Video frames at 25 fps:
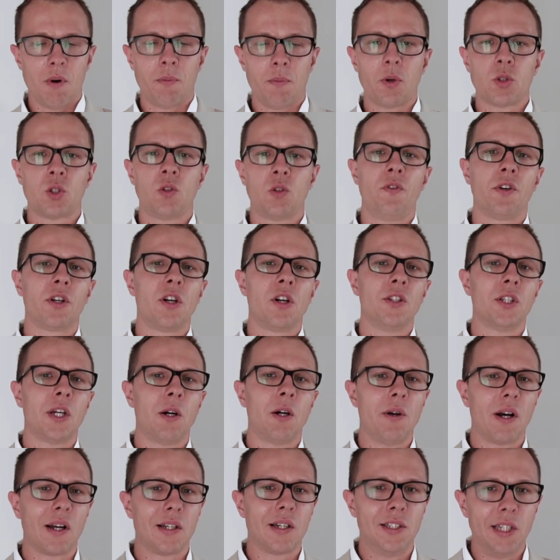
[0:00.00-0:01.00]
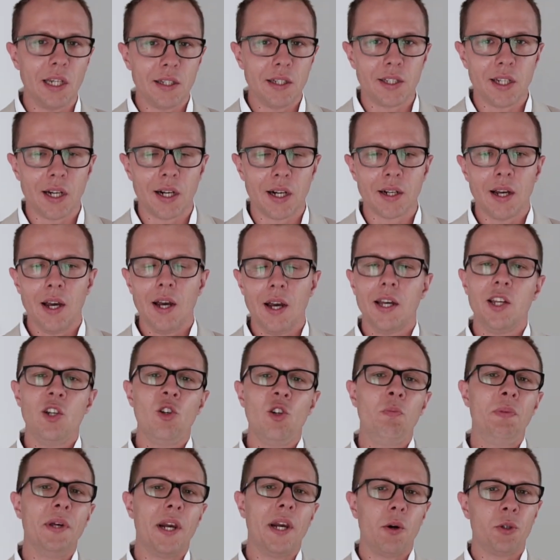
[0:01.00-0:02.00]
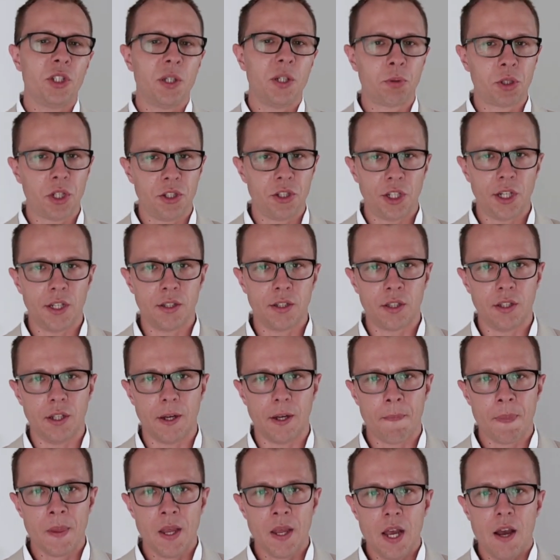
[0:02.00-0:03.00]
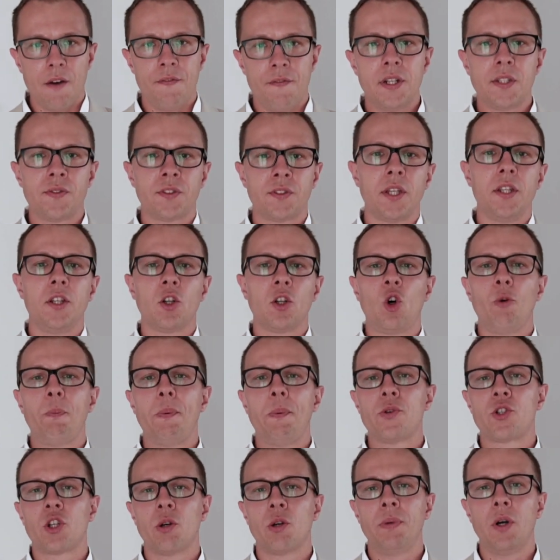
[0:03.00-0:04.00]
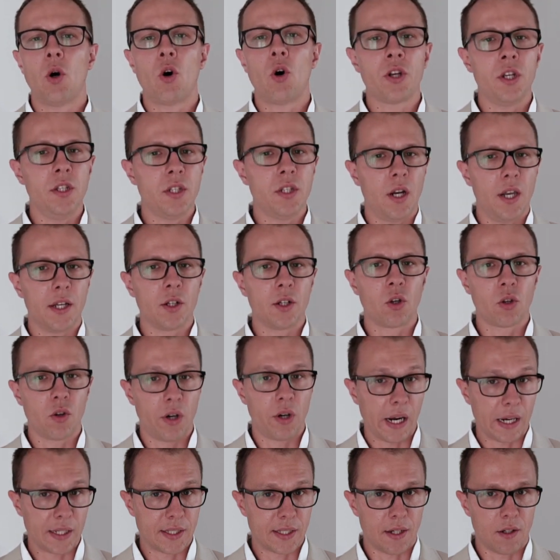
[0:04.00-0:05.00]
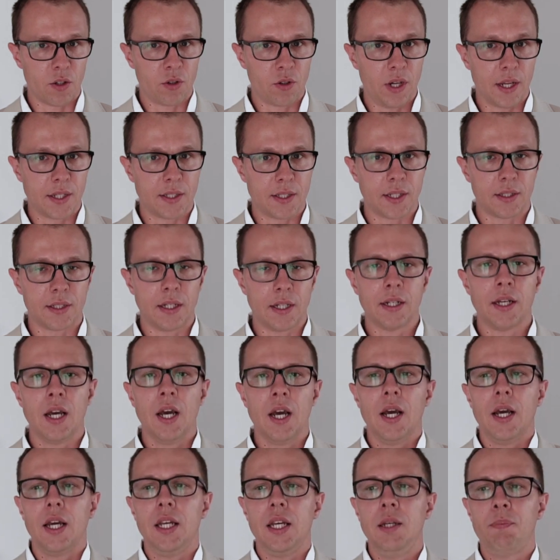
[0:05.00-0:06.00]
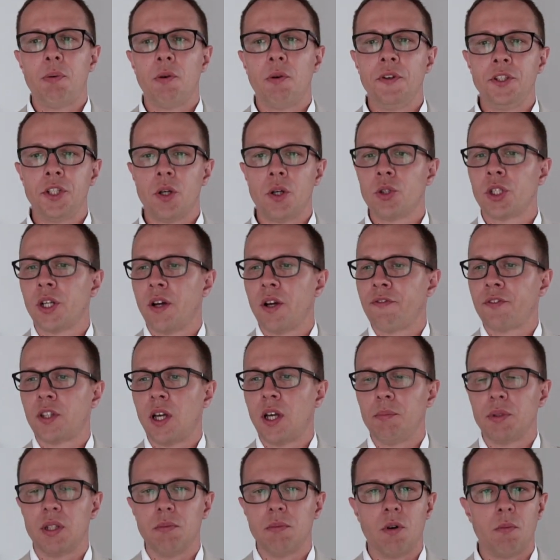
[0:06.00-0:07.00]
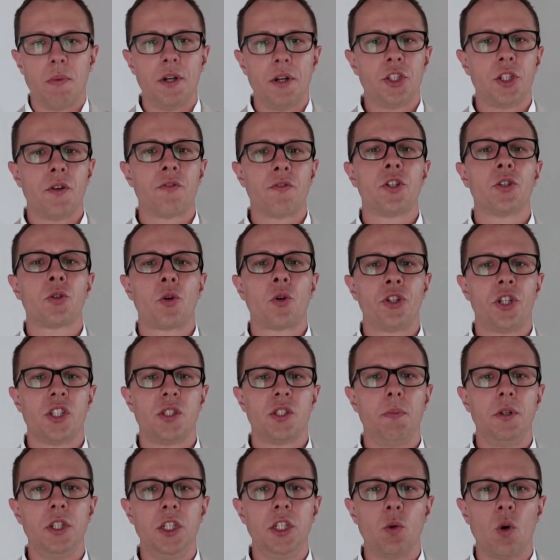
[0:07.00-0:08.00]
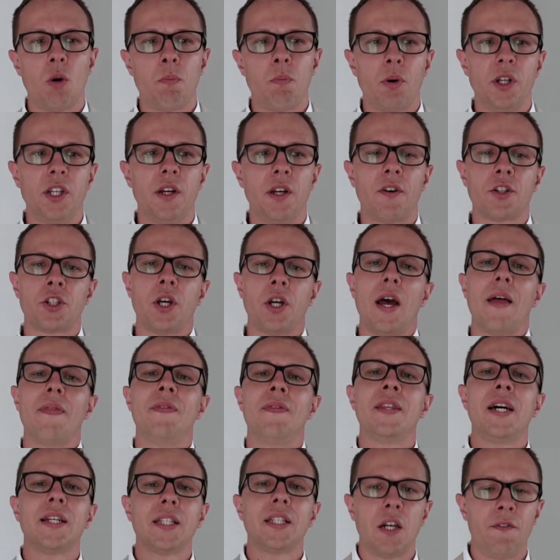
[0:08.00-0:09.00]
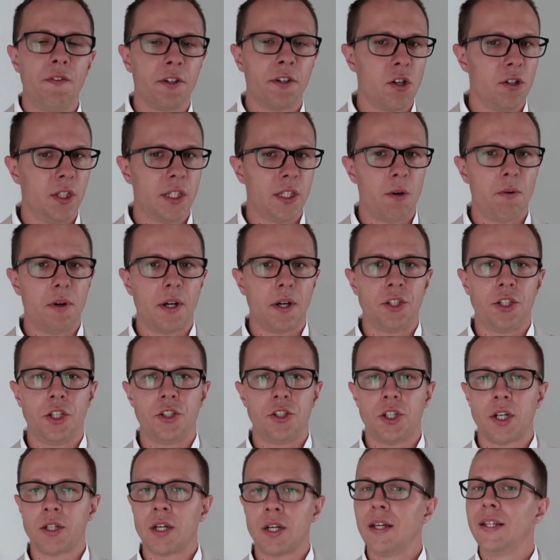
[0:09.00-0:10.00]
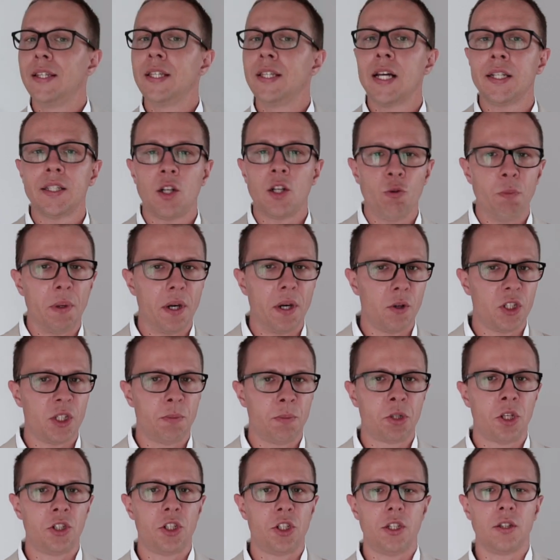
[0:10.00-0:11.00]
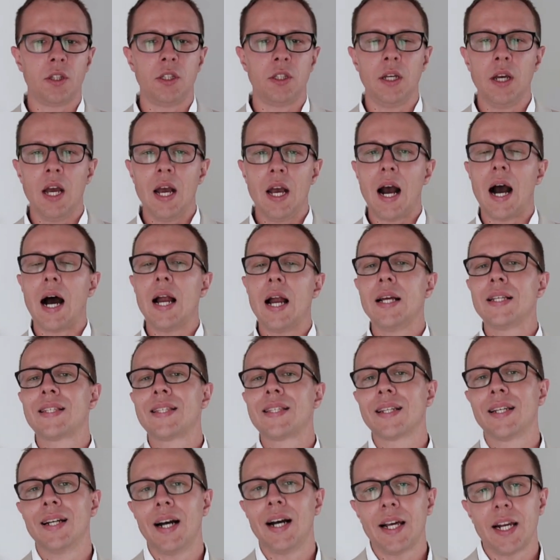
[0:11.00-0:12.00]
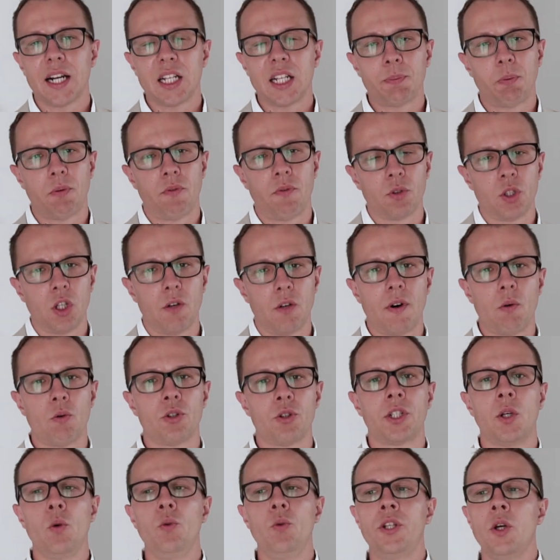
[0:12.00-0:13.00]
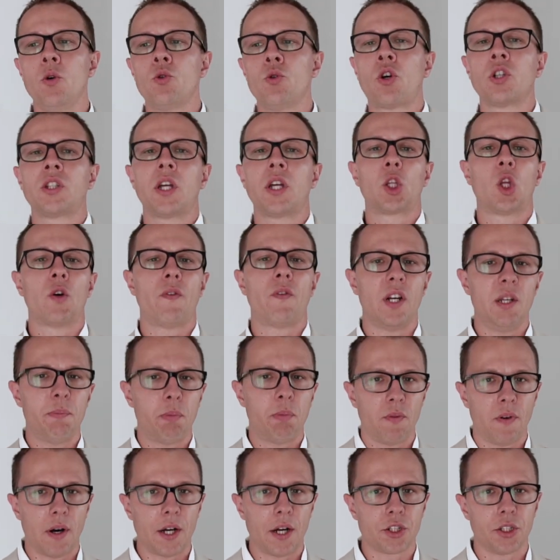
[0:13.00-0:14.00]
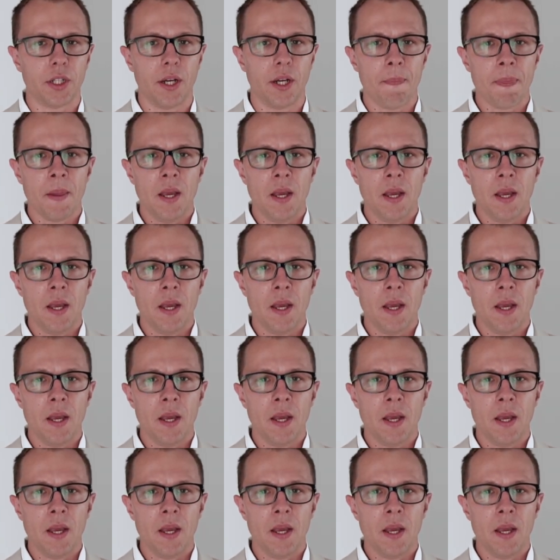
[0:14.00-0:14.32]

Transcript: Po prostu wyglądał jak dzieciak i ubierał się przeciętnie. Więc wtedy kupił sobie oryginalnego Rolexa, Rolexa tak? I powiedział, że w tamtym momencie wszystko się zmieniło, ponieważ nadal wyglądał jak dzieciak, nadal ubierał się przeciętnie, ale zegarek spowodował, że ludzie już go traktowali poważnie.